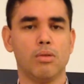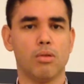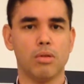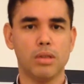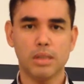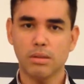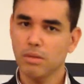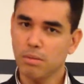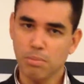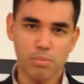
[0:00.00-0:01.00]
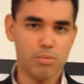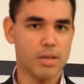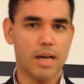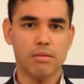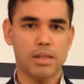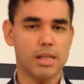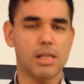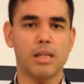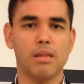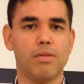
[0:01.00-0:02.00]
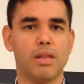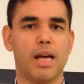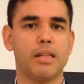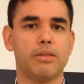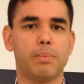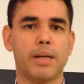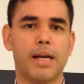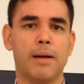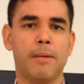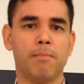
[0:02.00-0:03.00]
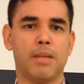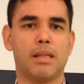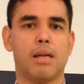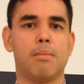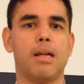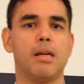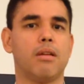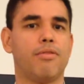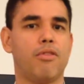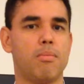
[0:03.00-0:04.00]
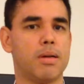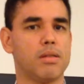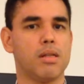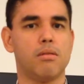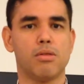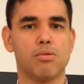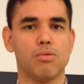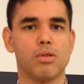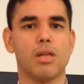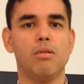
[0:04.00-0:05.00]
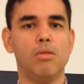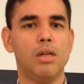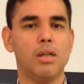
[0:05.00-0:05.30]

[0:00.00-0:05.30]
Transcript: todas buscaram trazer atividades para estar trabalhando a formação, a discussão